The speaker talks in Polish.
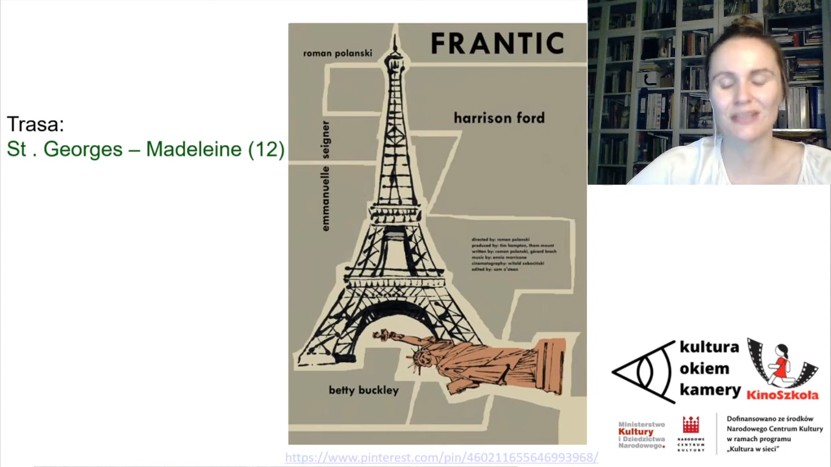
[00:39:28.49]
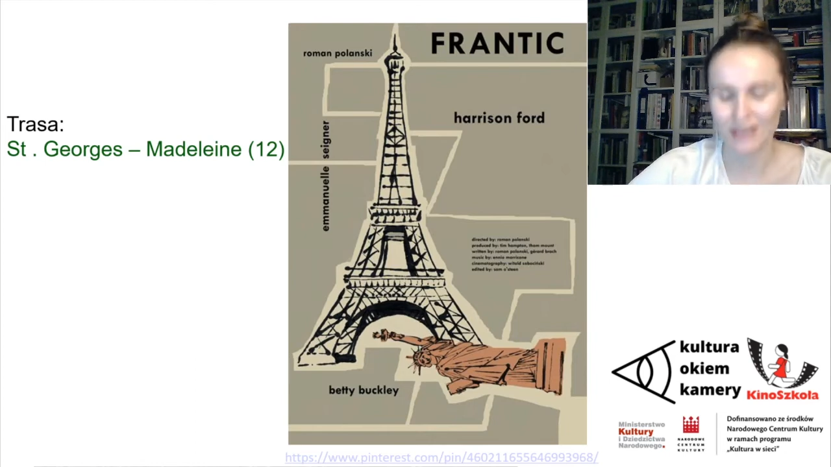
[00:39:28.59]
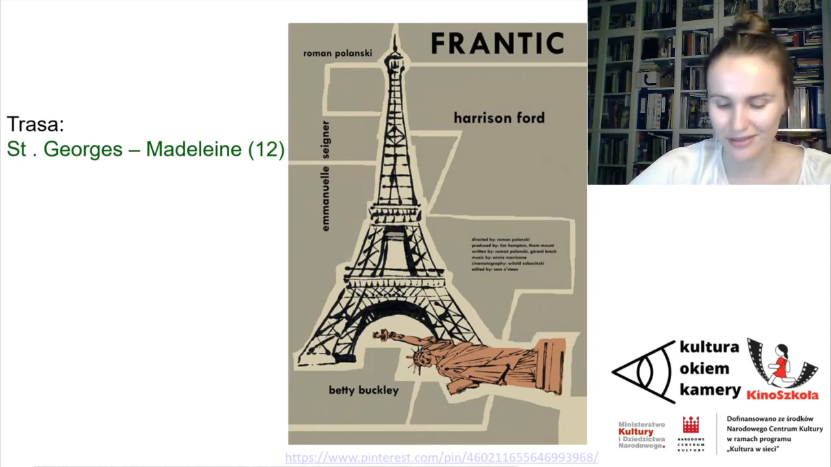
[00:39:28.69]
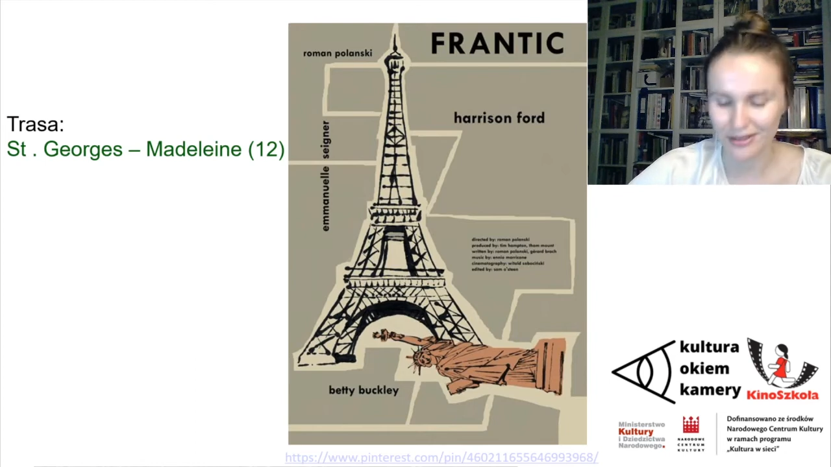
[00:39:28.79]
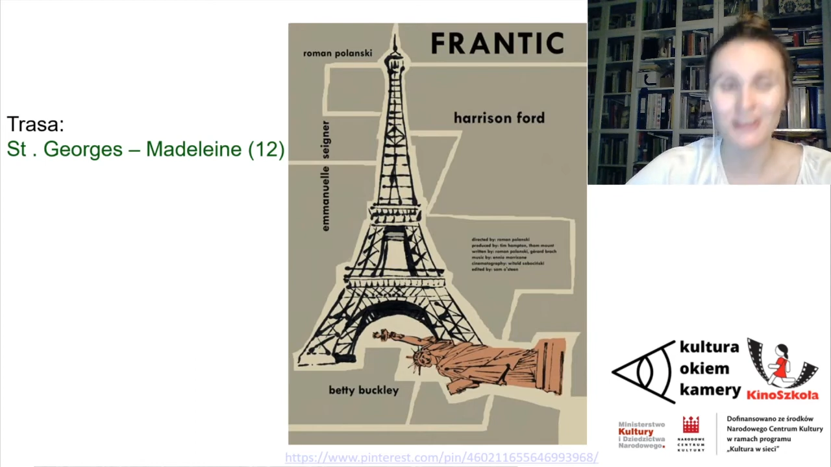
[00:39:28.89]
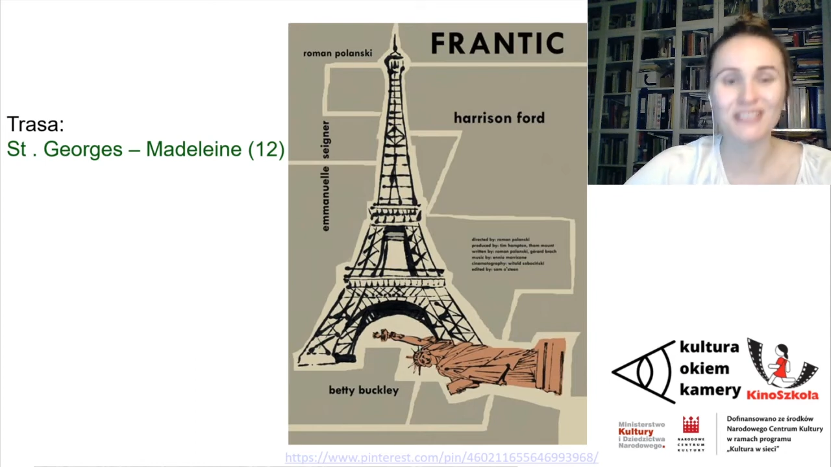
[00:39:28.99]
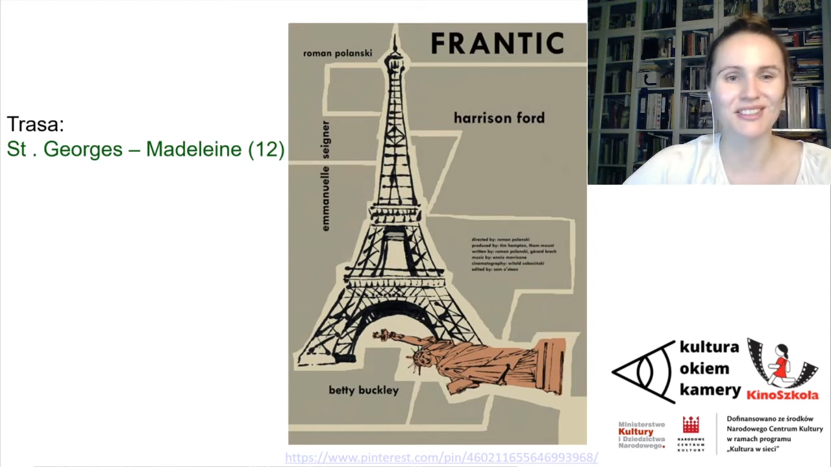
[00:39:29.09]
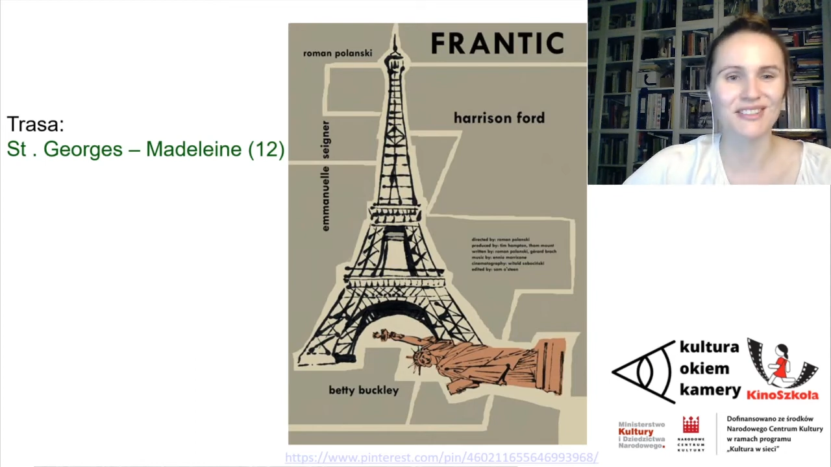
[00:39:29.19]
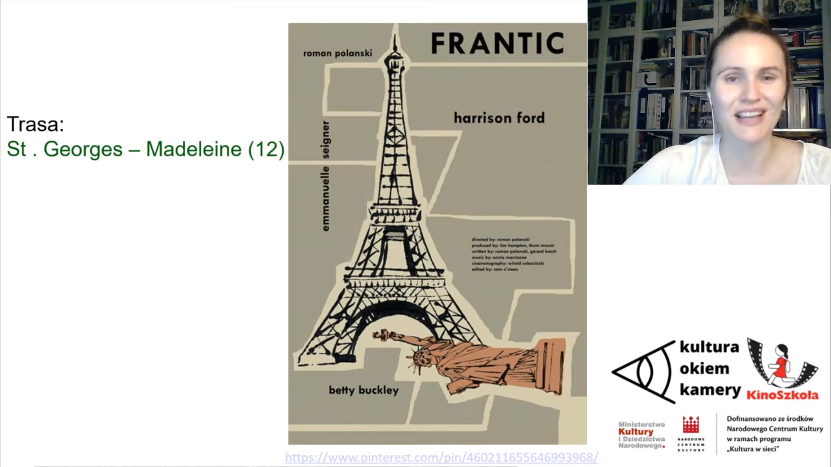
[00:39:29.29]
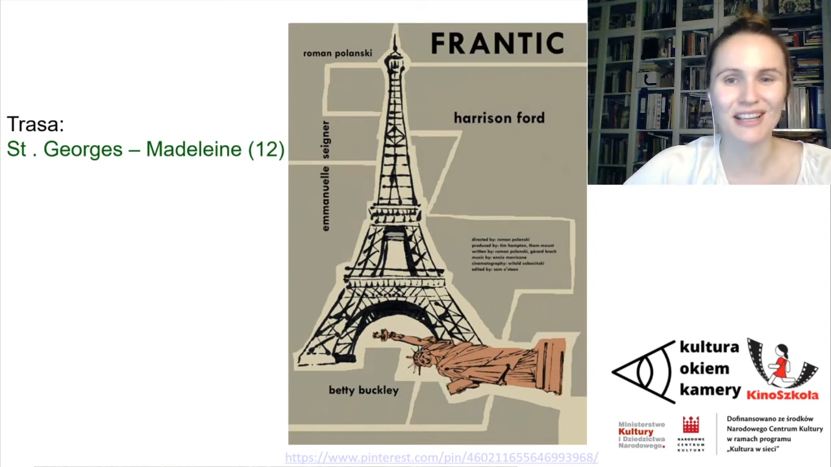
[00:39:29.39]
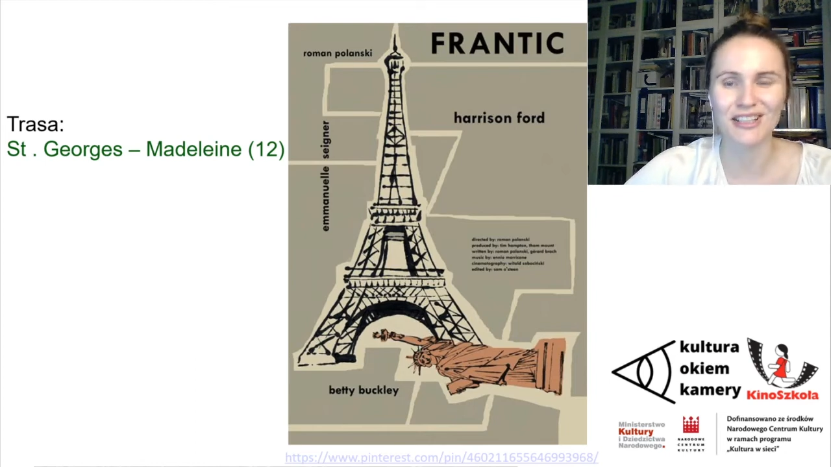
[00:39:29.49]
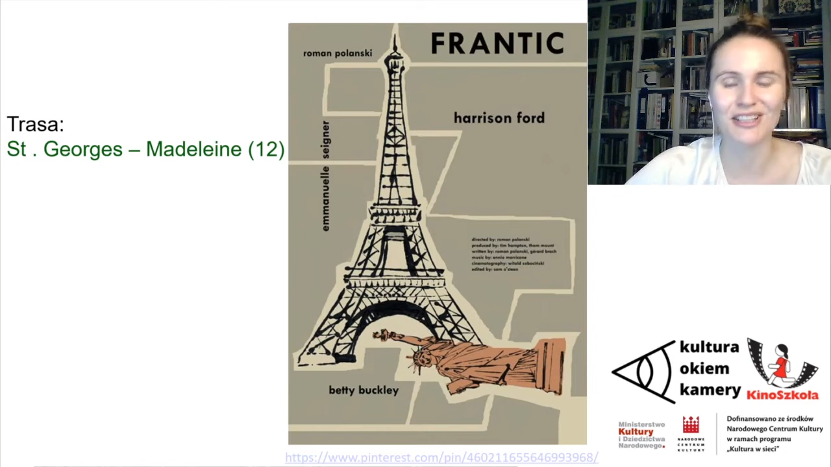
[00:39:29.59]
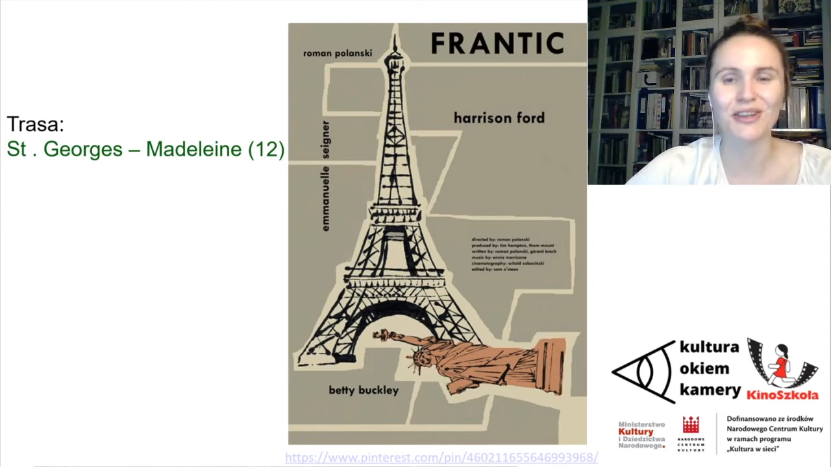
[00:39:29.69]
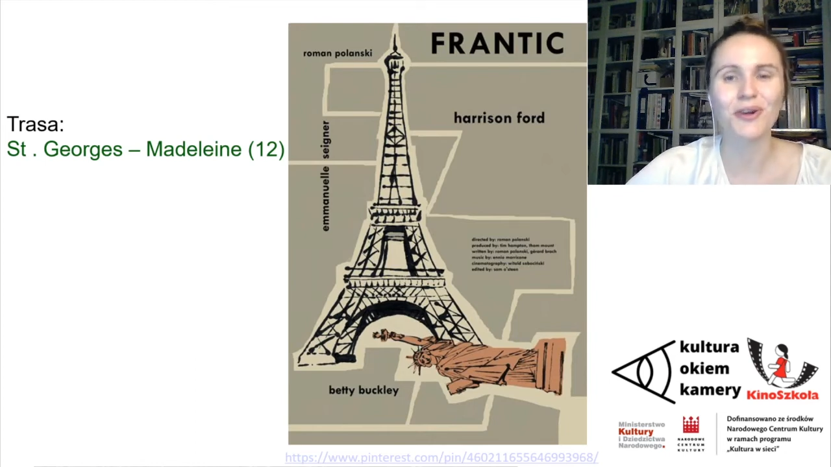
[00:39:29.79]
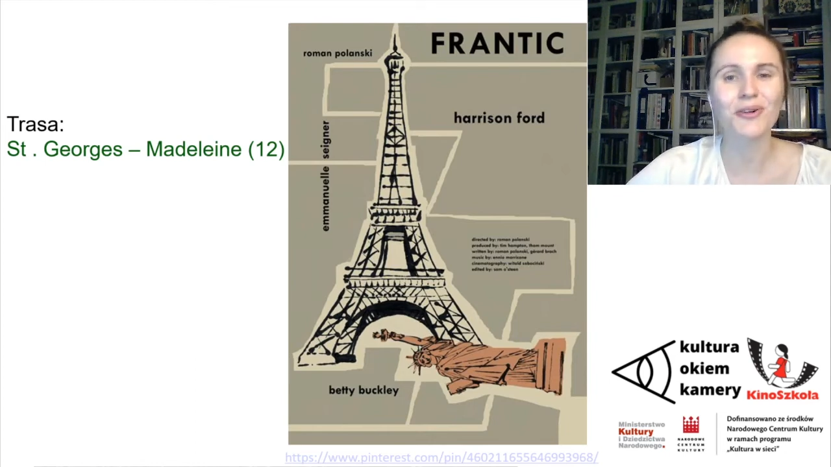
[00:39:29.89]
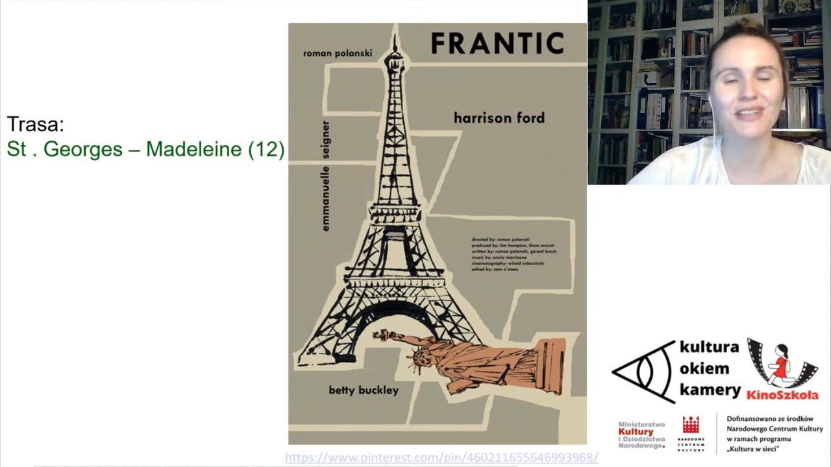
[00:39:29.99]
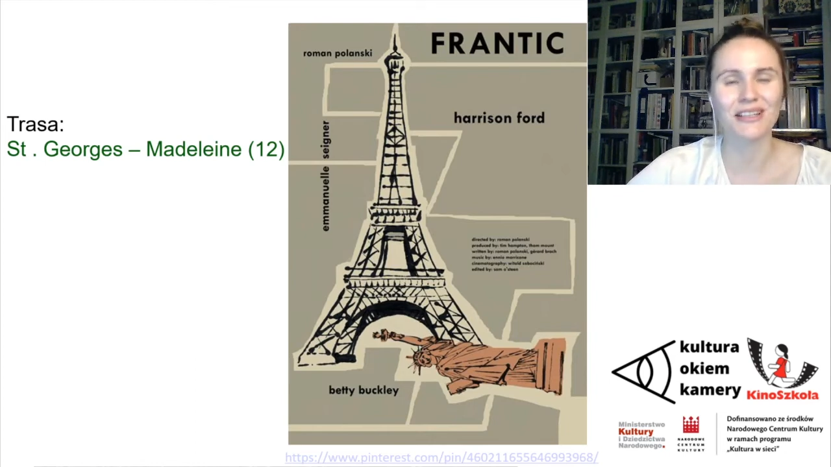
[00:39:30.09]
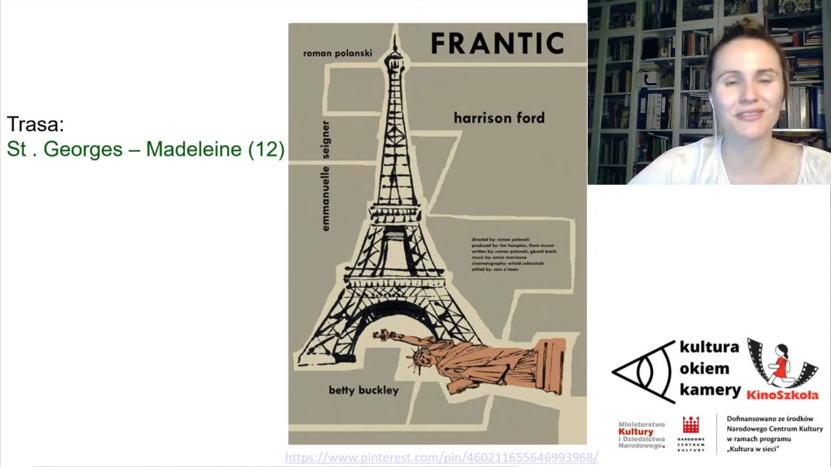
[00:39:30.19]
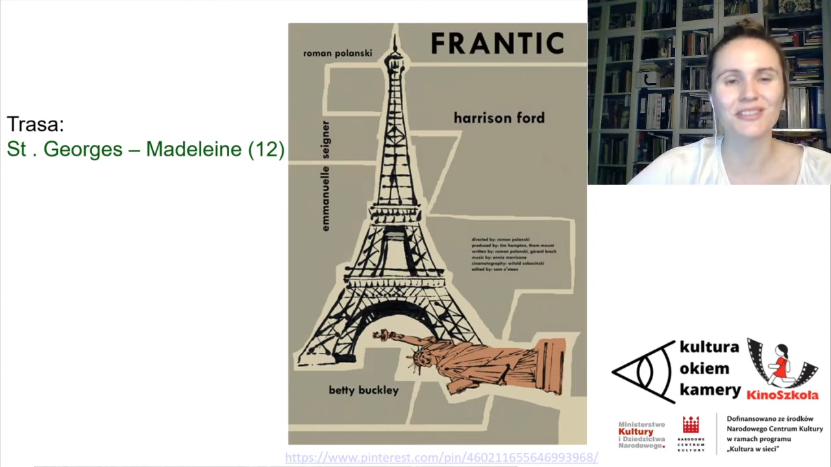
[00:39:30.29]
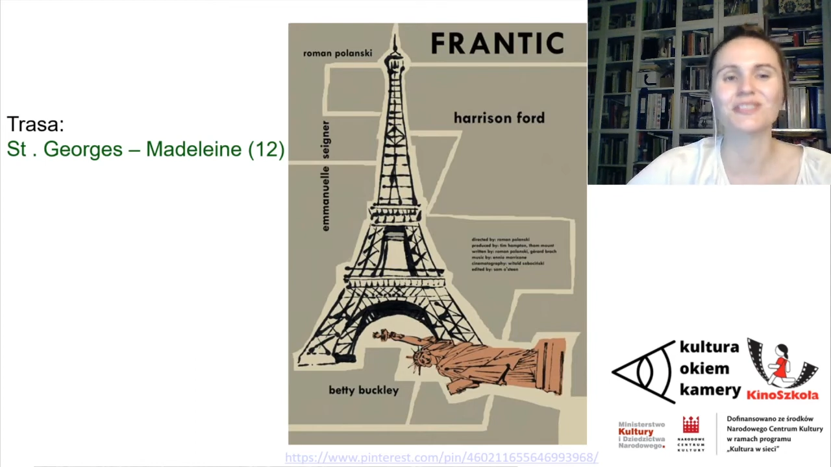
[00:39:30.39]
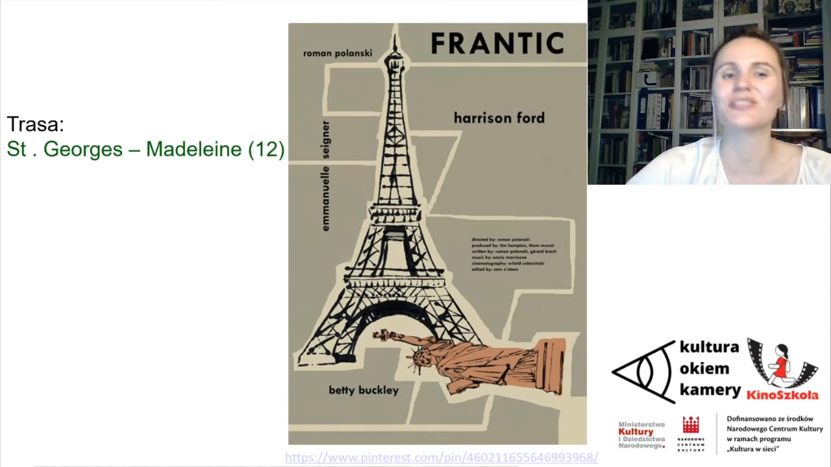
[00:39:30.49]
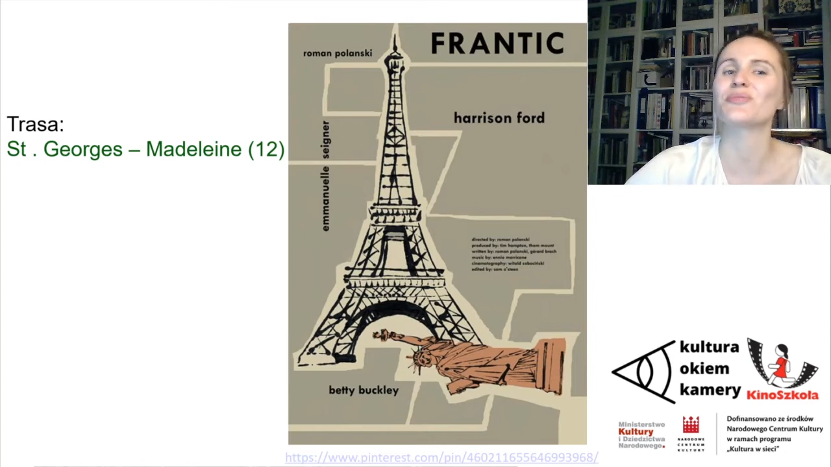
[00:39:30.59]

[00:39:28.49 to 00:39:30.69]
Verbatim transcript: kawałeczek dalej geograficznie